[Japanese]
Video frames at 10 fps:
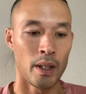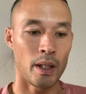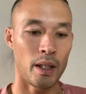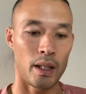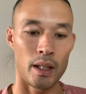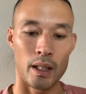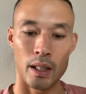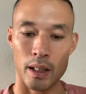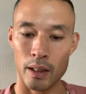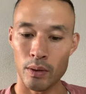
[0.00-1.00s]

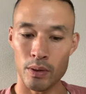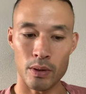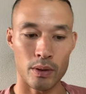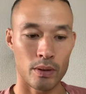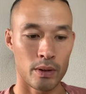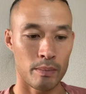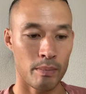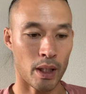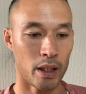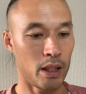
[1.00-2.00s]
えー、一つ、
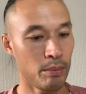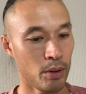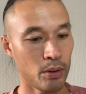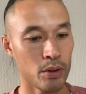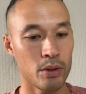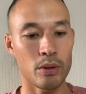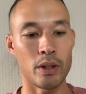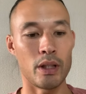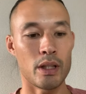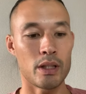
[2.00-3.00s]
まあ、希望の
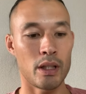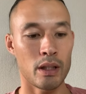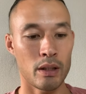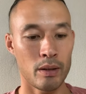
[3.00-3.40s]
ストーリーですね。